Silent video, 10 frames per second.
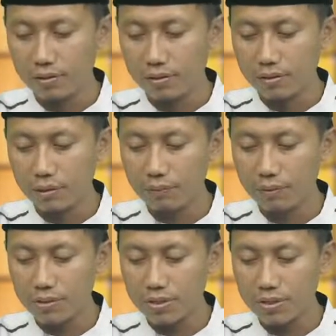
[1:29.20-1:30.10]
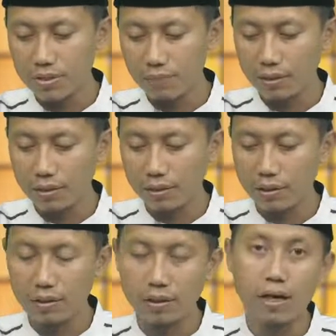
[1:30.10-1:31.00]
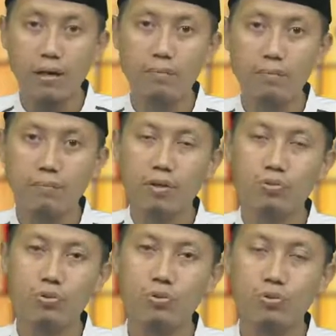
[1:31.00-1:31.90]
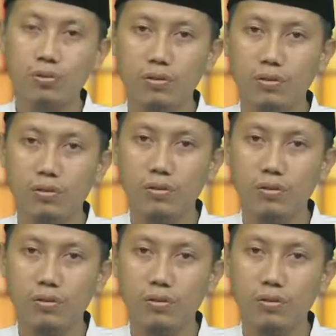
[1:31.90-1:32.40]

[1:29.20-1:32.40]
Jawaban yang beliau sampaikan, "Na'am maujudun."